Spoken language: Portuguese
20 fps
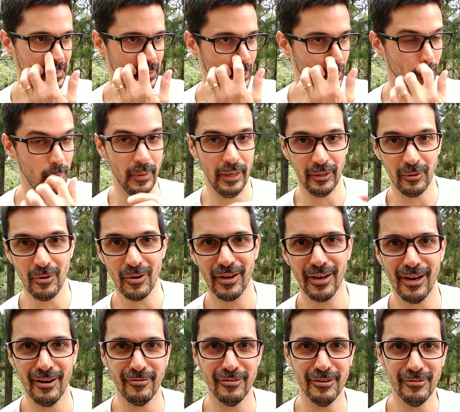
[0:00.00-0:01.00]
eu pego o
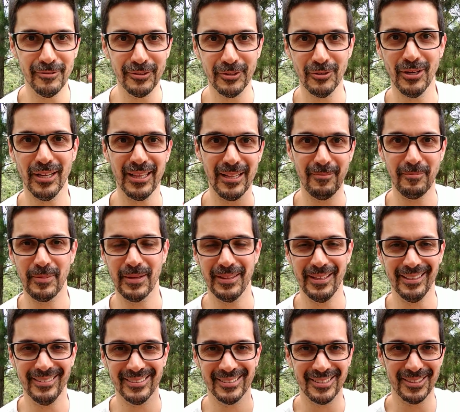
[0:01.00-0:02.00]
carvão, dou uma
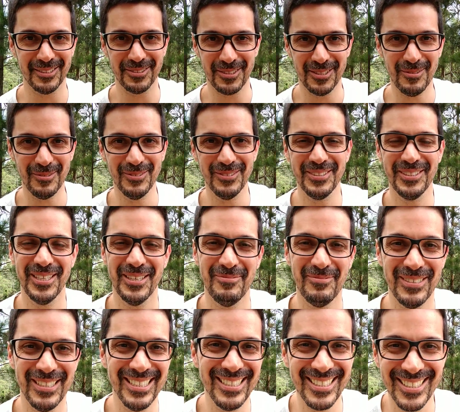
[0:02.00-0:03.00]
lapidada, transformo no
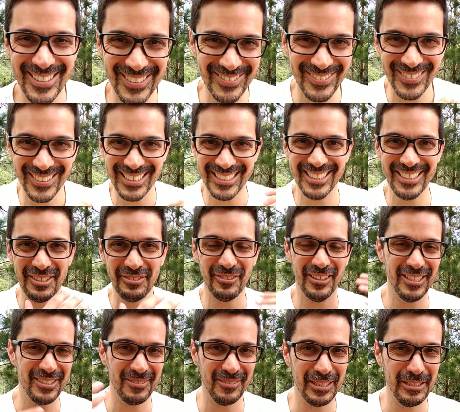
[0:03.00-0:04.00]
diamante, junto a gente
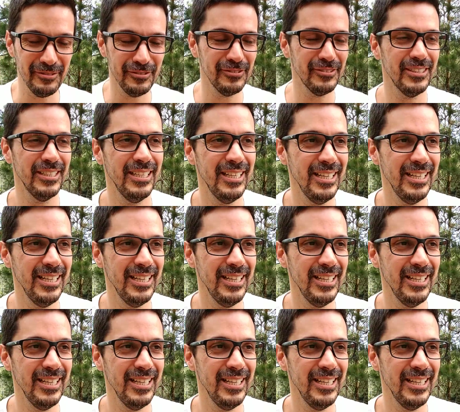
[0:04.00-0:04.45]
faz um livro